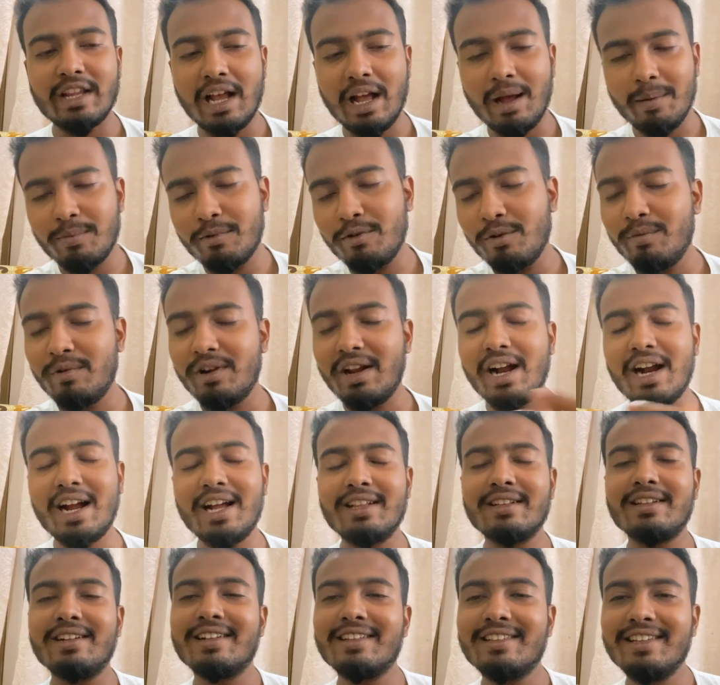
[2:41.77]
आपको
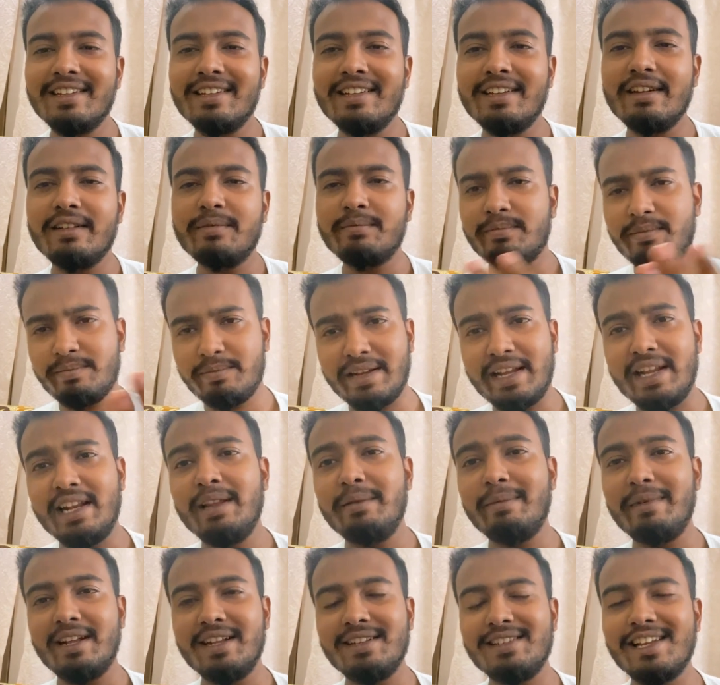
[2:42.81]
मुलाकात कर देंगे पहले
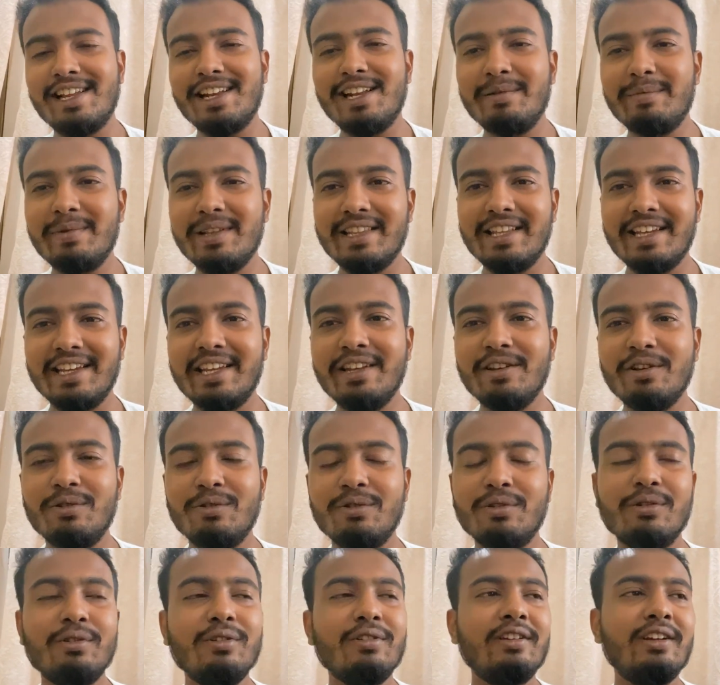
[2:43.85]
मेरे चैनल पे हो
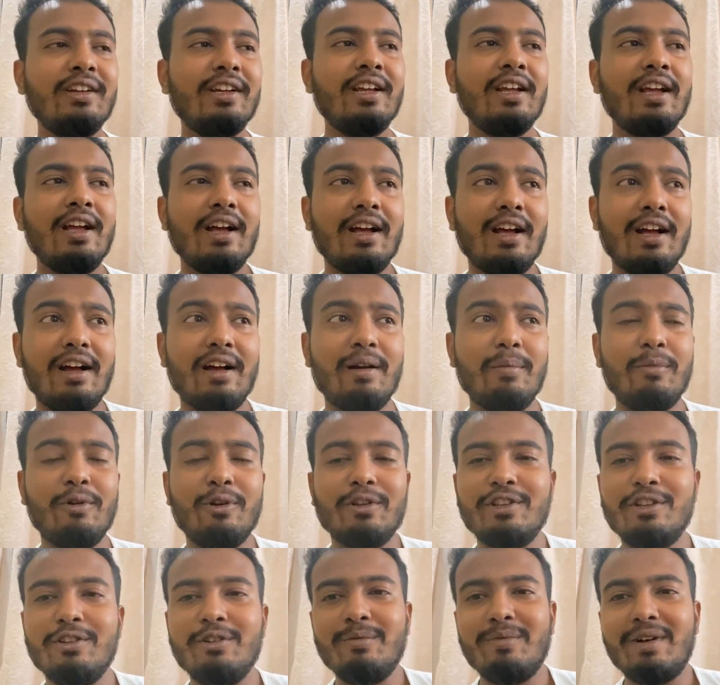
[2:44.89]
उनको
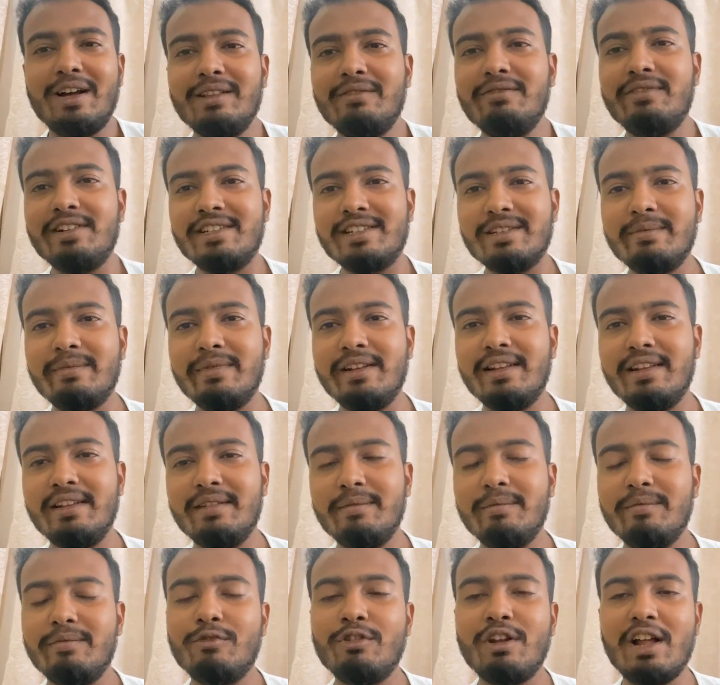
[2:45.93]
बहुत दिनों बाद फिर से मिल
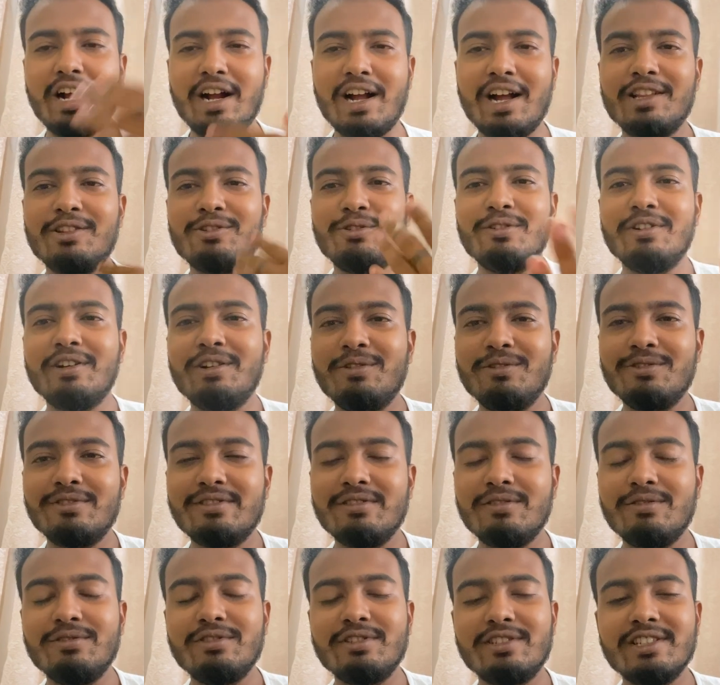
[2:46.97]
मुलाकात होंगे
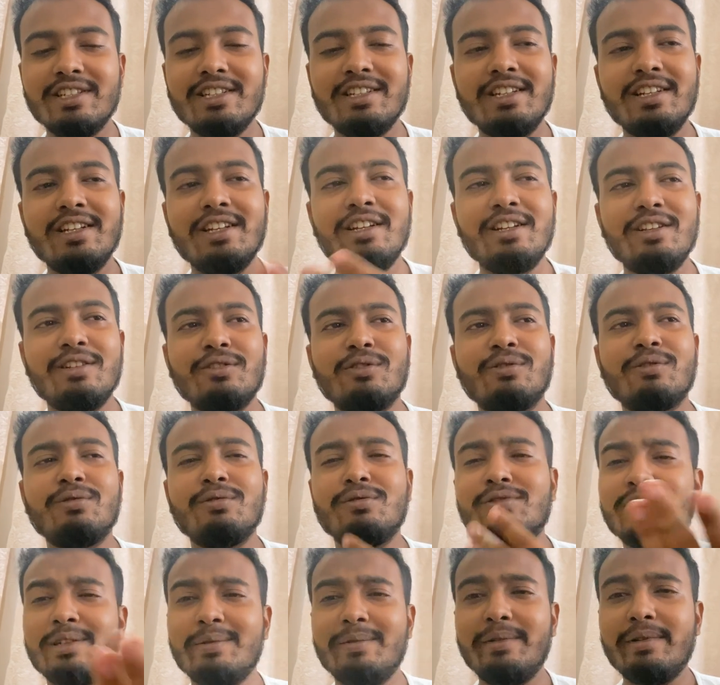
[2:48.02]
उनसे तो
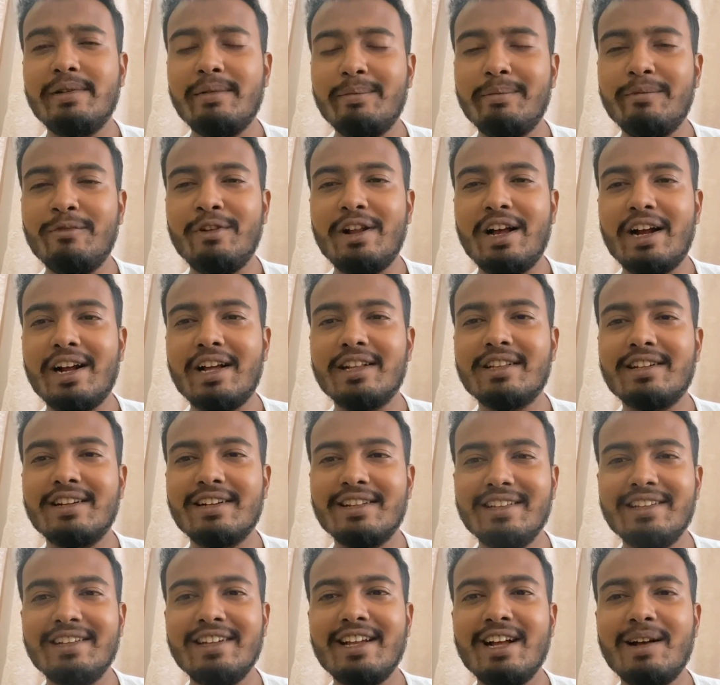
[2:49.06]
उनसे भी हम मुलाकात कर
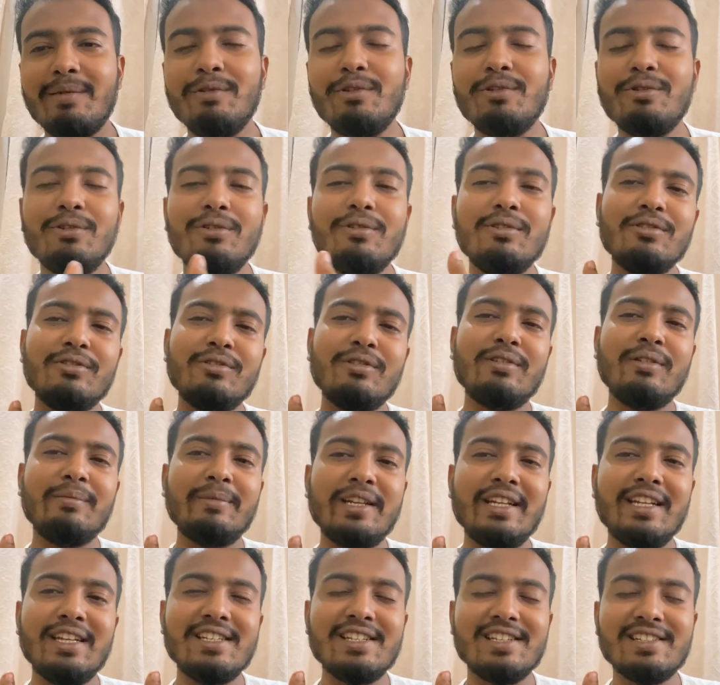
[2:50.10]
देंगे आप लोगों को तो अभी
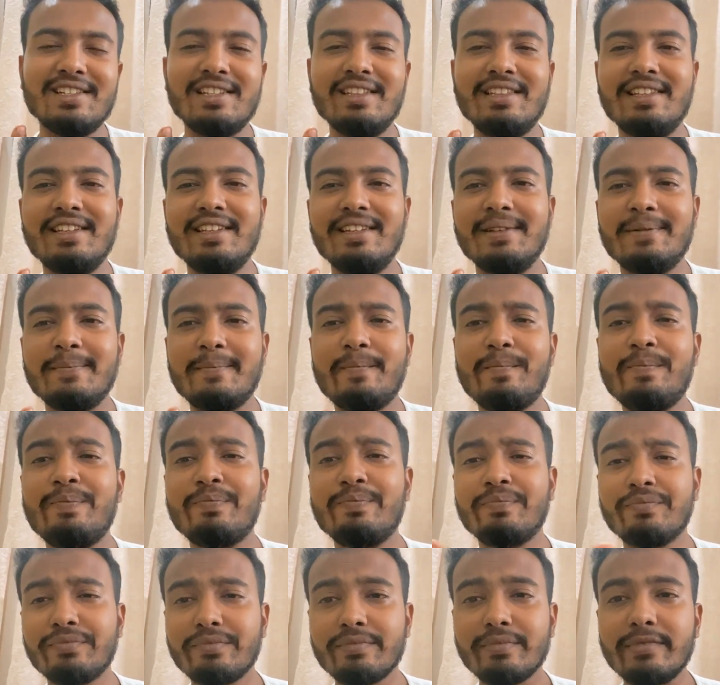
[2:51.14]
नीचे चलते हैं
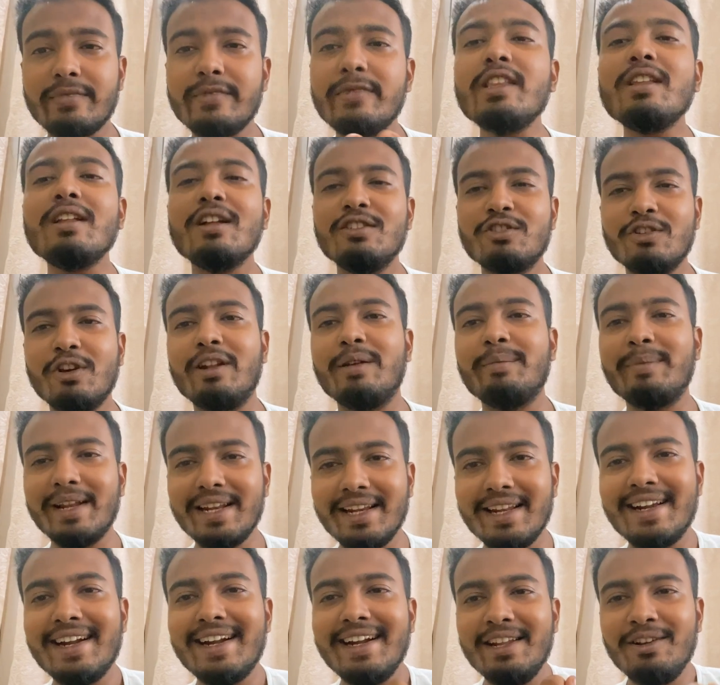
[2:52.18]
सॉरी
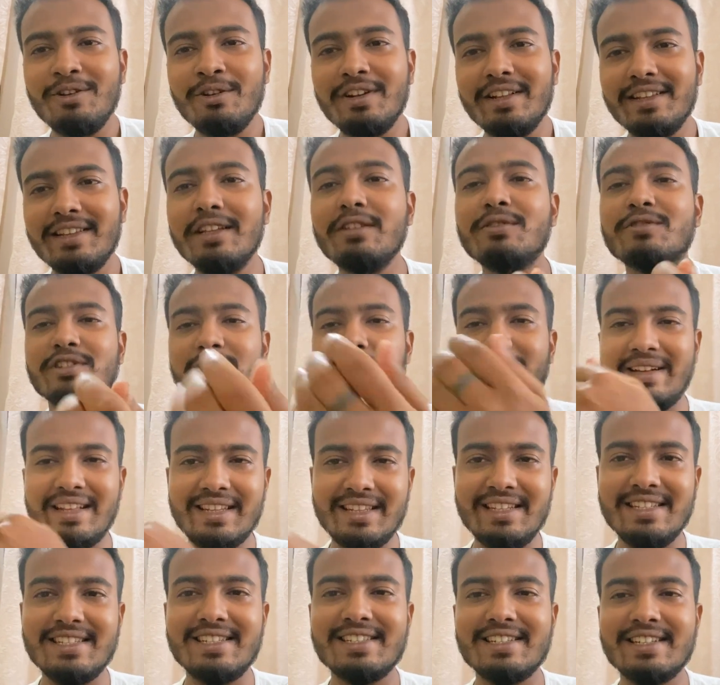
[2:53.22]
पहले रेडी हो लेते उसके
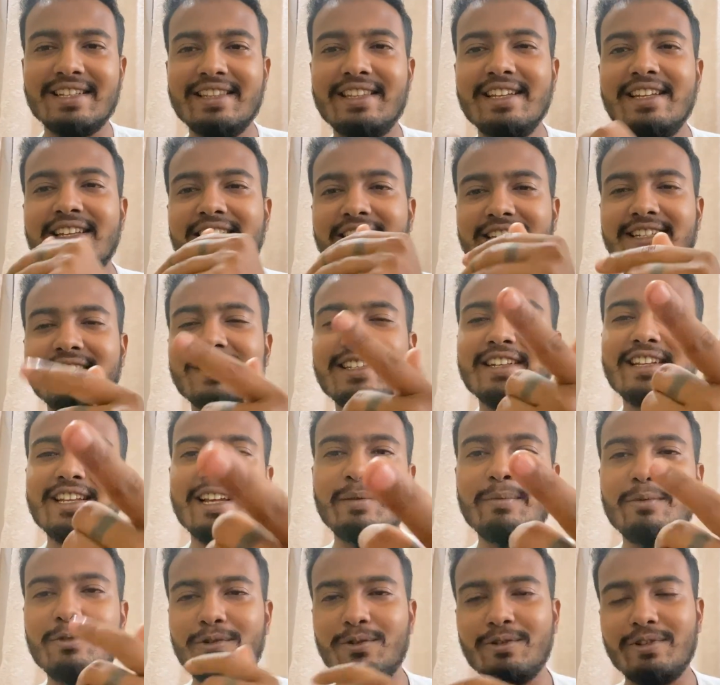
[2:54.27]
बाद नीचे चलते नीचे चल के
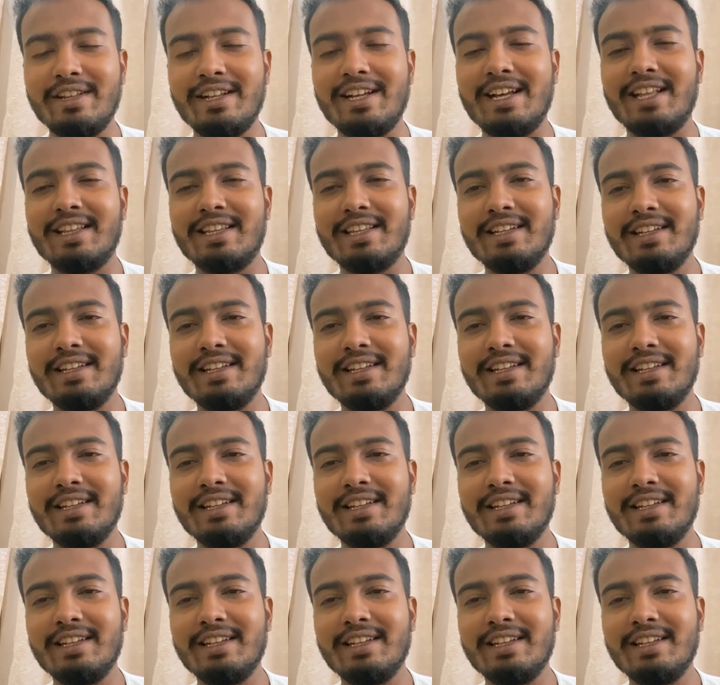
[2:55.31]
आप लोगों को दिखाते